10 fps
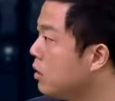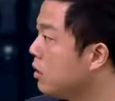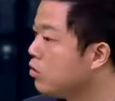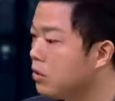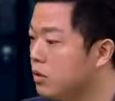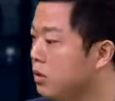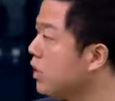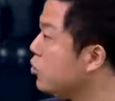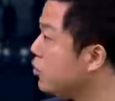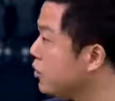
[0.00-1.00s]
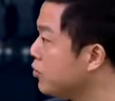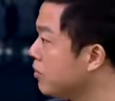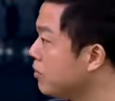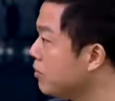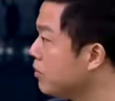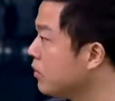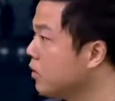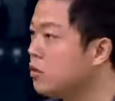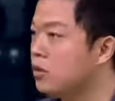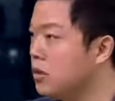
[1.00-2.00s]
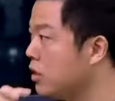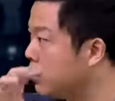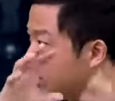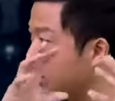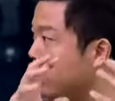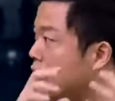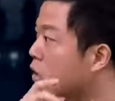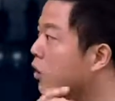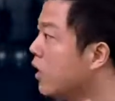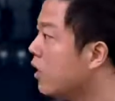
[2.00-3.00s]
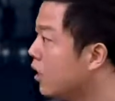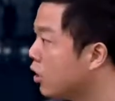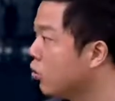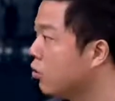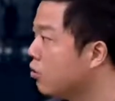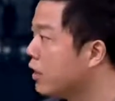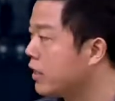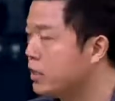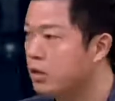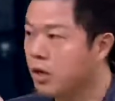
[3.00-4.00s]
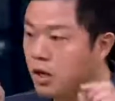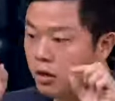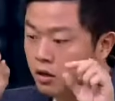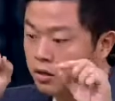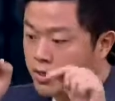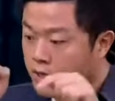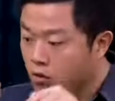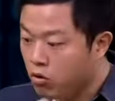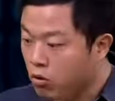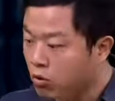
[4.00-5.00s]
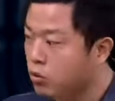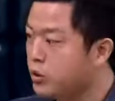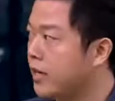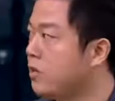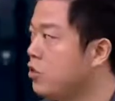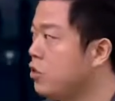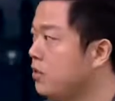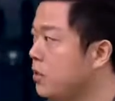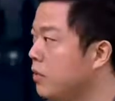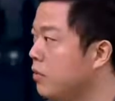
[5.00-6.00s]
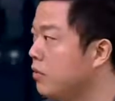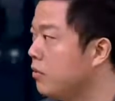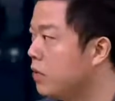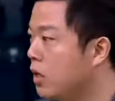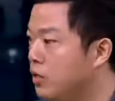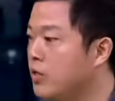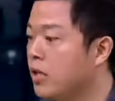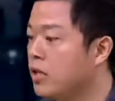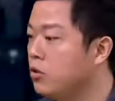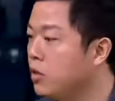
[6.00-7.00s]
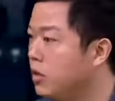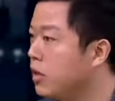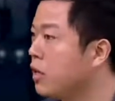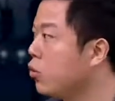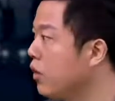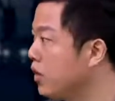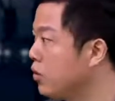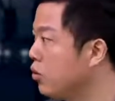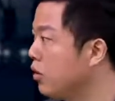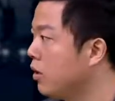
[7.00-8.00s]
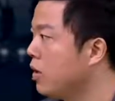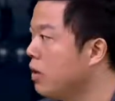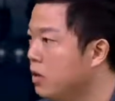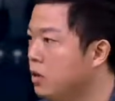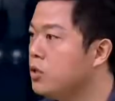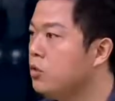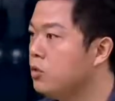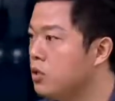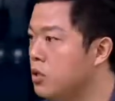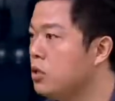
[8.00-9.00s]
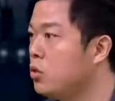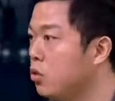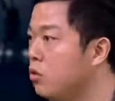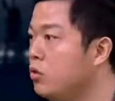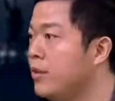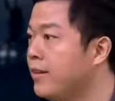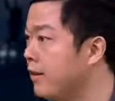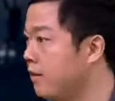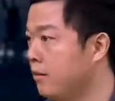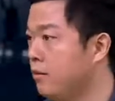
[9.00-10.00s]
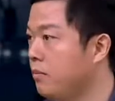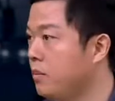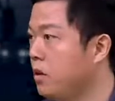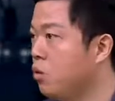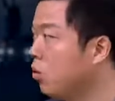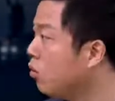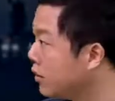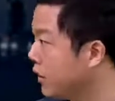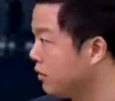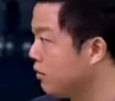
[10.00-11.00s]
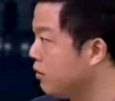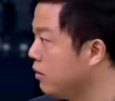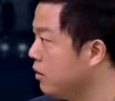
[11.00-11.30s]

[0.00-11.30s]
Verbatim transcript: 然后说你再说一句，嗯，这这些都是后来口供的，但是监控录下来的是什么呢？然后下来之后，那人开始跪地求饶，一直用赤手空拳打死，活活打死。